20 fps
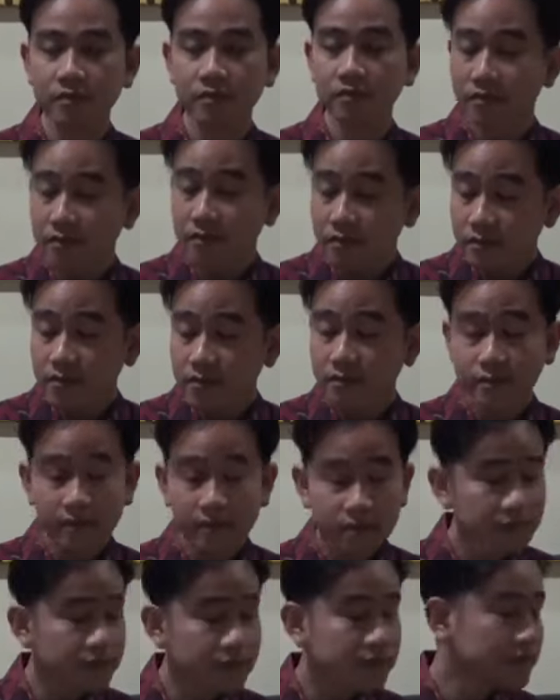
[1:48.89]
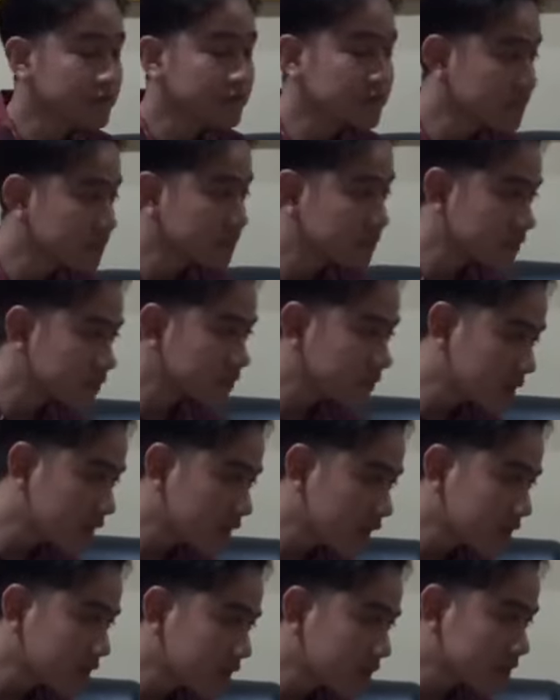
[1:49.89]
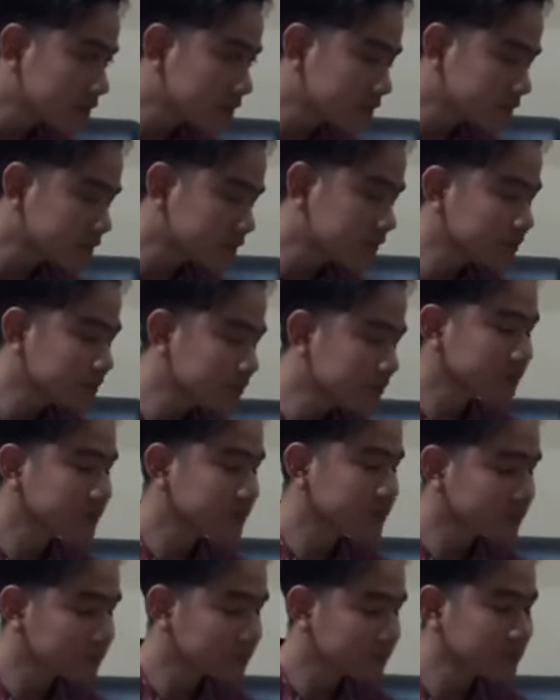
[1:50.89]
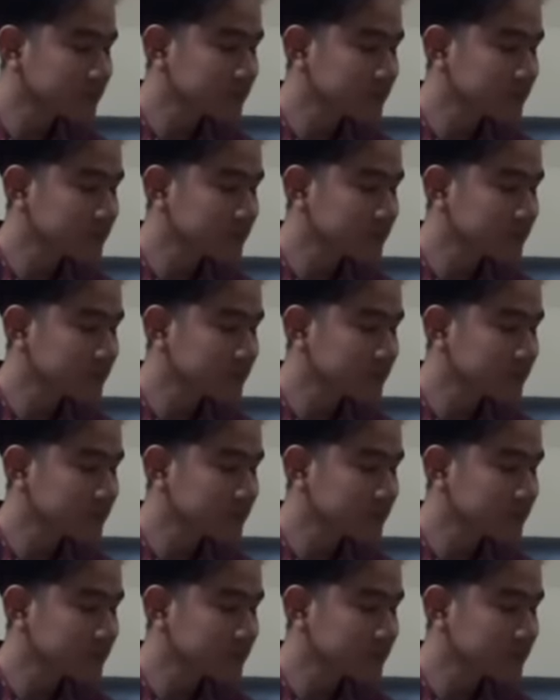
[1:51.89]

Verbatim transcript: Mas Gibran kan eh, IKN juga ada,